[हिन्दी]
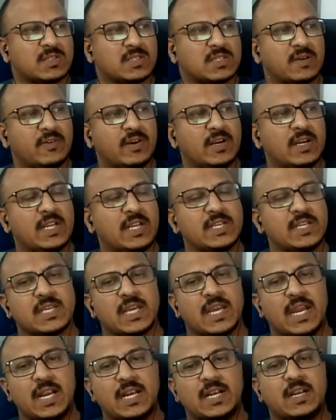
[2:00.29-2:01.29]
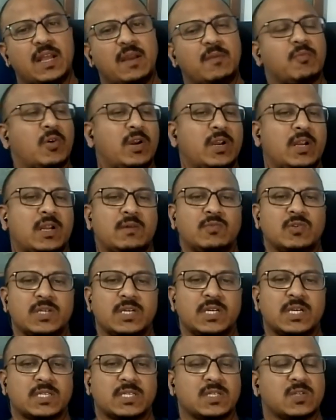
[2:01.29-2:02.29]
सेवेंटी से एट्टी पॉइंट का मुझे
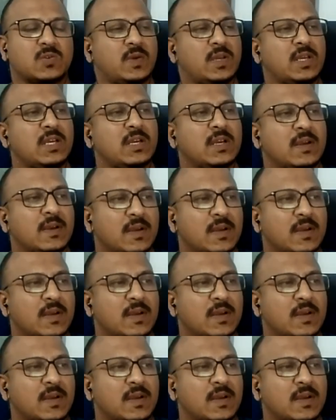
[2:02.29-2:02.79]
यहाँ से स्विंग